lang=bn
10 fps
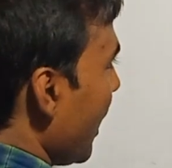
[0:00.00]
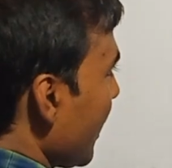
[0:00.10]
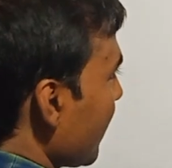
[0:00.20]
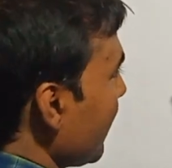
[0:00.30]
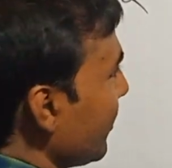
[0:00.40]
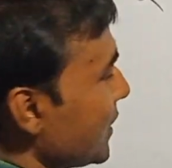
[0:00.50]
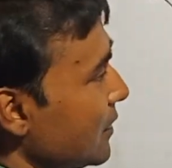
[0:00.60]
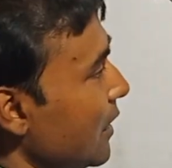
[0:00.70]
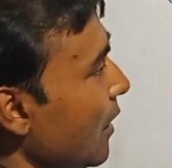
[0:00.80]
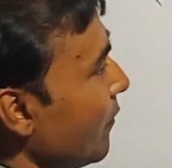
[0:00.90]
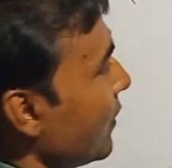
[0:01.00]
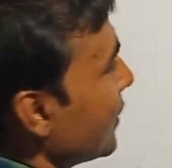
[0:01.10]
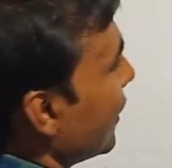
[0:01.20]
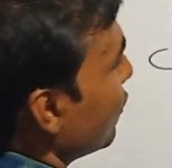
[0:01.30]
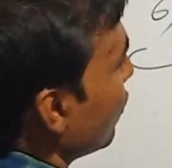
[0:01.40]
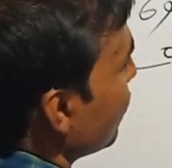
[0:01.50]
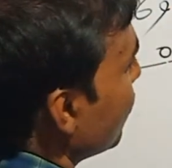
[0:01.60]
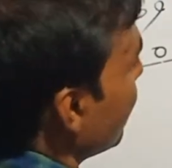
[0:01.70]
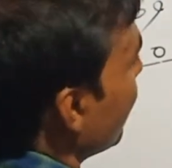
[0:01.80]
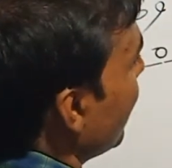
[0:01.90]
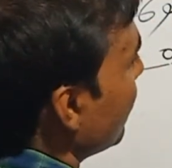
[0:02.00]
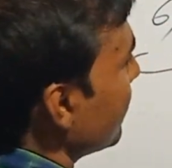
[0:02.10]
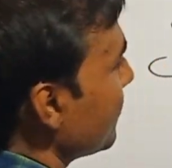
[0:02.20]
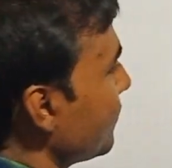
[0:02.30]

আর একটা পেশ দিলাম তাহলে দন্তন্য পাবো